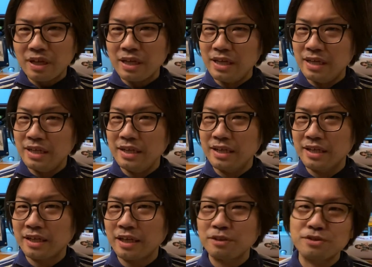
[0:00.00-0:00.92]

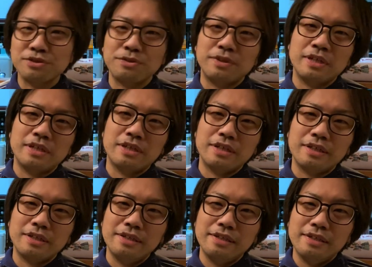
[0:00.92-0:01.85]
えー、彼女は
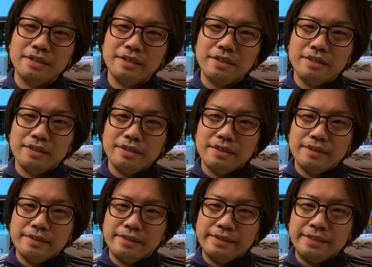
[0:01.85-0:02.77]

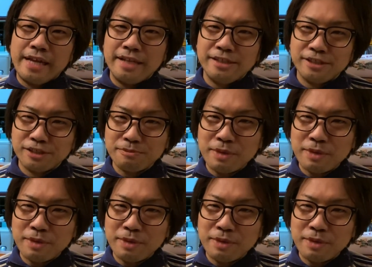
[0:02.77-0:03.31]
ダンス